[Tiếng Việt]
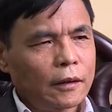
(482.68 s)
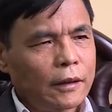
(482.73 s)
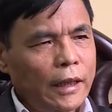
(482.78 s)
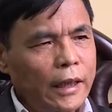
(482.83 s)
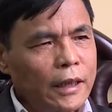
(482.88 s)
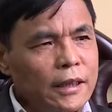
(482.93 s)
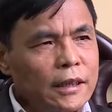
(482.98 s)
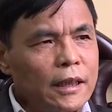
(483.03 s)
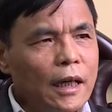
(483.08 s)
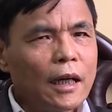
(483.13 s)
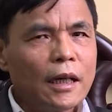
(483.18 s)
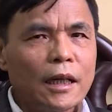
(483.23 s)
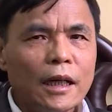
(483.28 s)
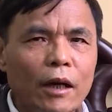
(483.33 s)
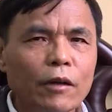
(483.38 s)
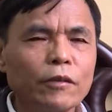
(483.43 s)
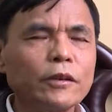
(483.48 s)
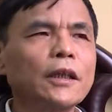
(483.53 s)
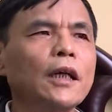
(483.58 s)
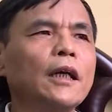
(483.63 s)
Đánh giá
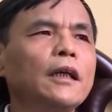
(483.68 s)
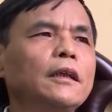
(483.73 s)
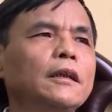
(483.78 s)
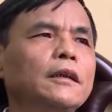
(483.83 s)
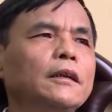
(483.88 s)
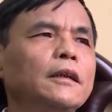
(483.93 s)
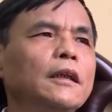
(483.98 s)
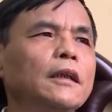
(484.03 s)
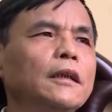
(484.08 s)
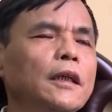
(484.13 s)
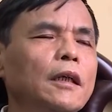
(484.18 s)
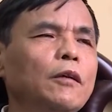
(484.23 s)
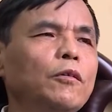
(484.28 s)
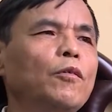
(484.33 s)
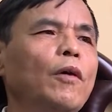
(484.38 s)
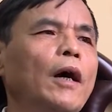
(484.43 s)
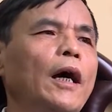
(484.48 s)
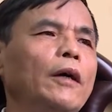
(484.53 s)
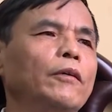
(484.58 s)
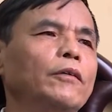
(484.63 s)
khảo sát cái kết
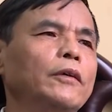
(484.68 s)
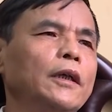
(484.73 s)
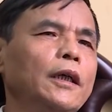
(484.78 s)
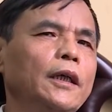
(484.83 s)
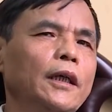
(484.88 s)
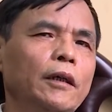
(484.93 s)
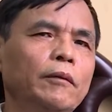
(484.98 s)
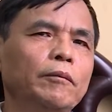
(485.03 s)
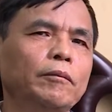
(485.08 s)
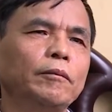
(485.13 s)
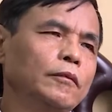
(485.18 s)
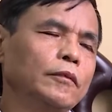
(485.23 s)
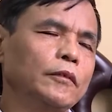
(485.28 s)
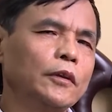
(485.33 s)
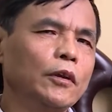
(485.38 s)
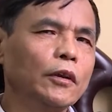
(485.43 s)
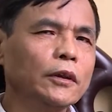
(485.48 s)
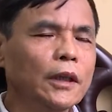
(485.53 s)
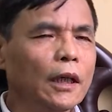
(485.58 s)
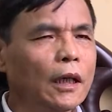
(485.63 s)
quả của các em.
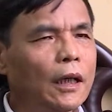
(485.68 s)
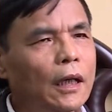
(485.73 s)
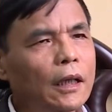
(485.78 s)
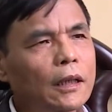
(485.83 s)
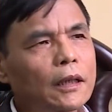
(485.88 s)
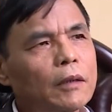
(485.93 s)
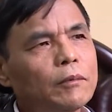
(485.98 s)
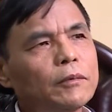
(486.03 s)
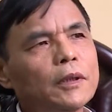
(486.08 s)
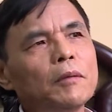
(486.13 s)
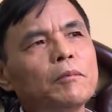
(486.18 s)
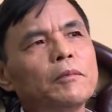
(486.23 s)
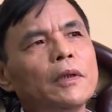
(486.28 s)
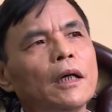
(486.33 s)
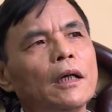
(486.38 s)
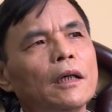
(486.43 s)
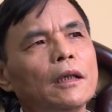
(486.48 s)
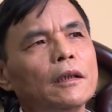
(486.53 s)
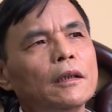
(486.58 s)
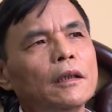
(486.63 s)
Có thể là kiểm tra
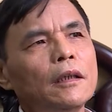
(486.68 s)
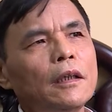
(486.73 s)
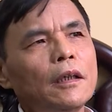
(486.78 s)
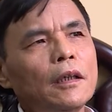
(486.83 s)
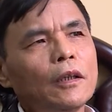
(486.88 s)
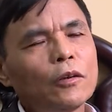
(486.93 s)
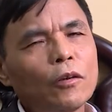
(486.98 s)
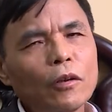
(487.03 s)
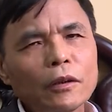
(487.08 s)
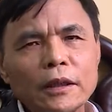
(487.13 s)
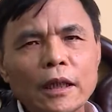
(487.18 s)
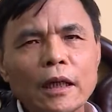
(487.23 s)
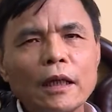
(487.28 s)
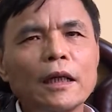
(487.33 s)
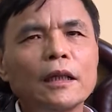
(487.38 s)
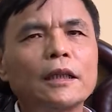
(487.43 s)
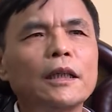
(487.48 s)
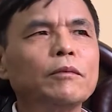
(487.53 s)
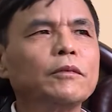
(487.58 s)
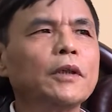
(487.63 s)
miệng, có thể
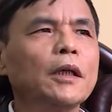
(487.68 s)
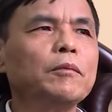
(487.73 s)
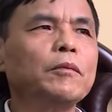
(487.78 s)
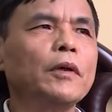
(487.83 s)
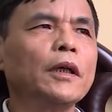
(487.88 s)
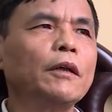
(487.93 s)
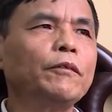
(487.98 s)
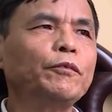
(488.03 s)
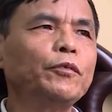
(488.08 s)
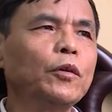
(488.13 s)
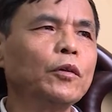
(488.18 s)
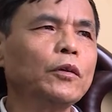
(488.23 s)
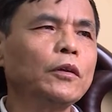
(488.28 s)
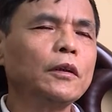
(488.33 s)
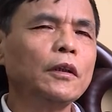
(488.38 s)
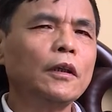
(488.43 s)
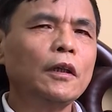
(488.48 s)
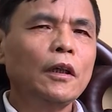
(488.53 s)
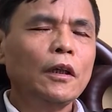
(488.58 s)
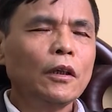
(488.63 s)
là kiểm tra 15 phút,
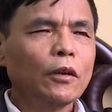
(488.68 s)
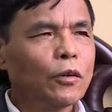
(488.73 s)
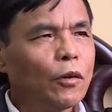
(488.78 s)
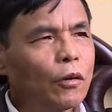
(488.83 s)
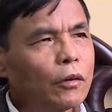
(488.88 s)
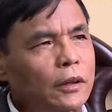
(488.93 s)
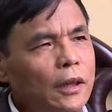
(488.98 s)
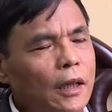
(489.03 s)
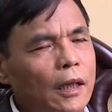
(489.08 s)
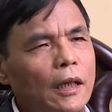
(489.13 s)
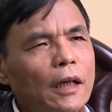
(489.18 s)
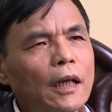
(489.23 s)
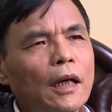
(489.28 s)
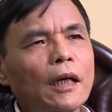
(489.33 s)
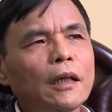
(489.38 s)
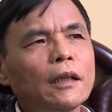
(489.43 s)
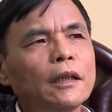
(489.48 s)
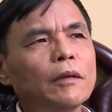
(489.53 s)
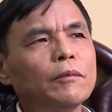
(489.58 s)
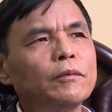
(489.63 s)
có thể
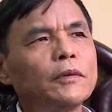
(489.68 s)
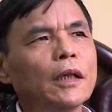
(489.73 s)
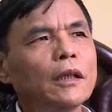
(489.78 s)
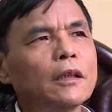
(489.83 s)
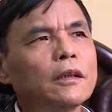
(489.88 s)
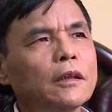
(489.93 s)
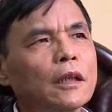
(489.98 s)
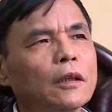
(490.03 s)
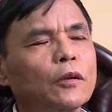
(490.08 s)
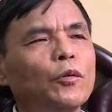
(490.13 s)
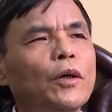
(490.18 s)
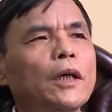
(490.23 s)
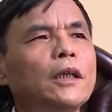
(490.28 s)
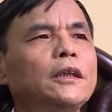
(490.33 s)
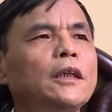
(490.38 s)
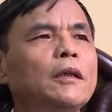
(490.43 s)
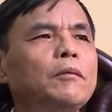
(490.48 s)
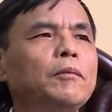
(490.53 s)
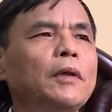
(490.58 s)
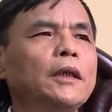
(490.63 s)
là kiểm tra trực tuyến
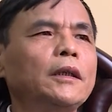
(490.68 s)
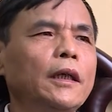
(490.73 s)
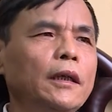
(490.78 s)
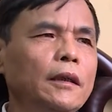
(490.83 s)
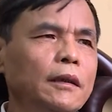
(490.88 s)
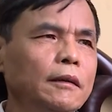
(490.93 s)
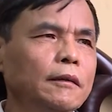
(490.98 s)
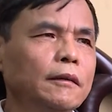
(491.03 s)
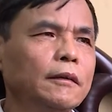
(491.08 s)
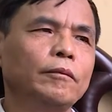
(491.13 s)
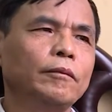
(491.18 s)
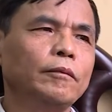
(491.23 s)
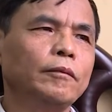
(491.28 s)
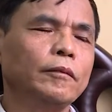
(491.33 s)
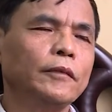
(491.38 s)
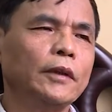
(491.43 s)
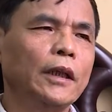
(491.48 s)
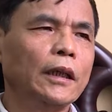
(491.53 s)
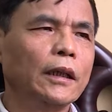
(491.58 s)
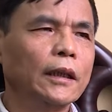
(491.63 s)
trên máy tính
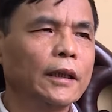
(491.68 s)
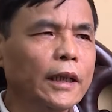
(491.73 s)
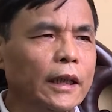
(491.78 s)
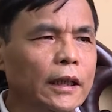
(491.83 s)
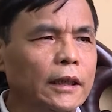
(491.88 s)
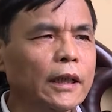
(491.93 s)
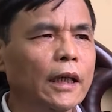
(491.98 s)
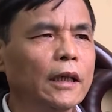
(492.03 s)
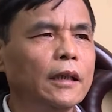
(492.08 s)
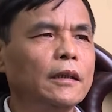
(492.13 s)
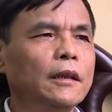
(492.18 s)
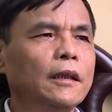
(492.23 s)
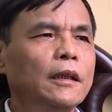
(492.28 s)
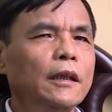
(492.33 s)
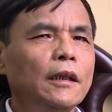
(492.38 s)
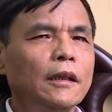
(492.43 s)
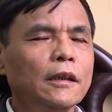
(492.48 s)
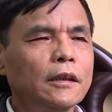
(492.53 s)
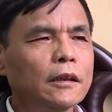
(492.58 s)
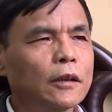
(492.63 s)
để ghi nhận
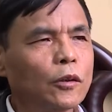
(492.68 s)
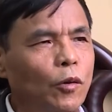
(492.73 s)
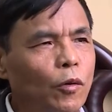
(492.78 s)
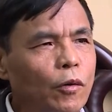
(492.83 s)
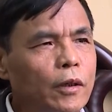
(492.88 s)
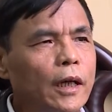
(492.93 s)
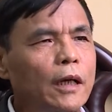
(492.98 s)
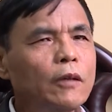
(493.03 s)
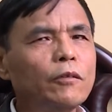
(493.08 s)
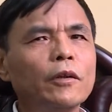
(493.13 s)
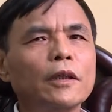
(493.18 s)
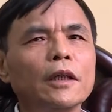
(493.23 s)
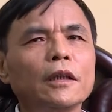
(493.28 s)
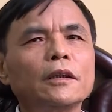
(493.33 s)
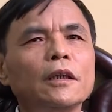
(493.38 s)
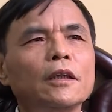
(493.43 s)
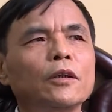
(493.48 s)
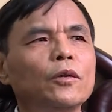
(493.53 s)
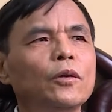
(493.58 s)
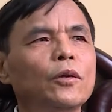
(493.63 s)
sự cố gắng của các
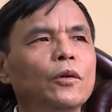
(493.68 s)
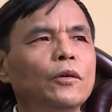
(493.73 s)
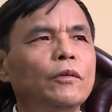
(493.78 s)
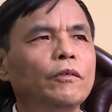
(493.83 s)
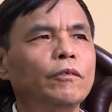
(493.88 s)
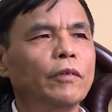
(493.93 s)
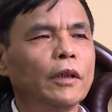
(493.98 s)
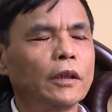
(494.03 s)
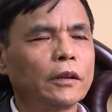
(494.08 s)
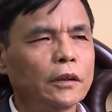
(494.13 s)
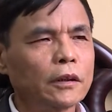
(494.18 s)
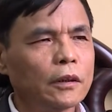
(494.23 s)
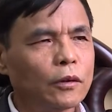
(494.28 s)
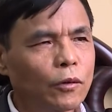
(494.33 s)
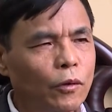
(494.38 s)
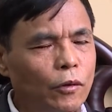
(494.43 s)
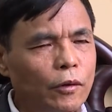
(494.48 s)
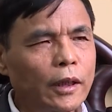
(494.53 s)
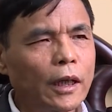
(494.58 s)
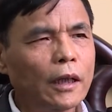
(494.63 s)
thầy cô và sự
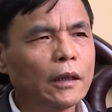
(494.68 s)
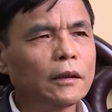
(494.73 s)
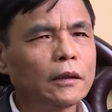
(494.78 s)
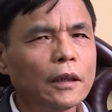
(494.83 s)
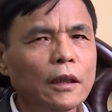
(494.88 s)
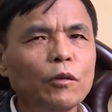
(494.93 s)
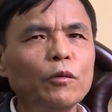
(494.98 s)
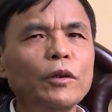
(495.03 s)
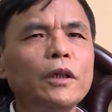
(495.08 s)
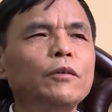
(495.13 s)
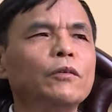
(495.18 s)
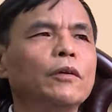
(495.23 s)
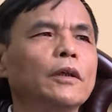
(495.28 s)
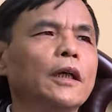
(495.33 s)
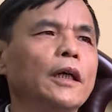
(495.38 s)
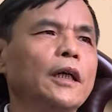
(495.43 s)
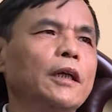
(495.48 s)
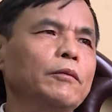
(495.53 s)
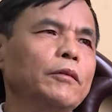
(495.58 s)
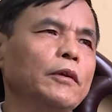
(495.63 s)
cố gắng tích lũy của
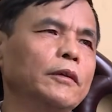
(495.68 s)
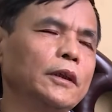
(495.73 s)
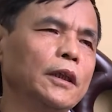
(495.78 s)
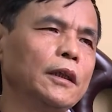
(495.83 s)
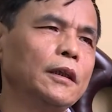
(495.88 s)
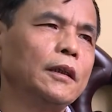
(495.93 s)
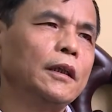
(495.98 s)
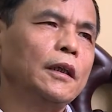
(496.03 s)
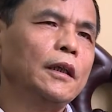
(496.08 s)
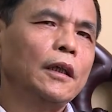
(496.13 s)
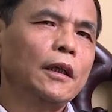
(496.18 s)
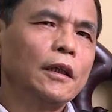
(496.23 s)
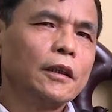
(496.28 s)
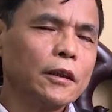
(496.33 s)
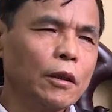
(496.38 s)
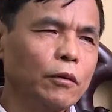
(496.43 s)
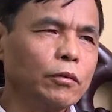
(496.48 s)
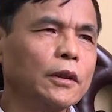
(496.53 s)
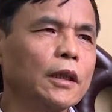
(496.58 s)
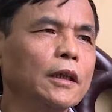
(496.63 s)
các em học sinh
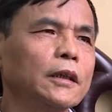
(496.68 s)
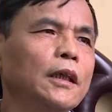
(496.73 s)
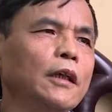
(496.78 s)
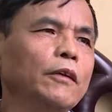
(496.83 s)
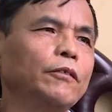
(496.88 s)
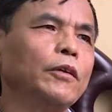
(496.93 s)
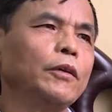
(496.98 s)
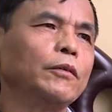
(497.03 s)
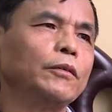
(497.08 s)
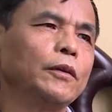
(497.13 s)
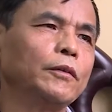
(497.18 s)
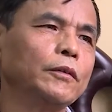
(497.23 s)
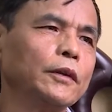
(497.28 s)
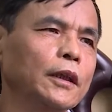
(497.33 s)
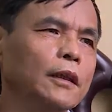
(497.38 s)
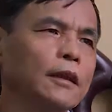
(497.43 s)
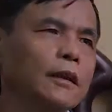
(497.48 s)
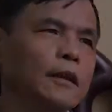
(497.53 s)
trong thời gian phòng chống dịch.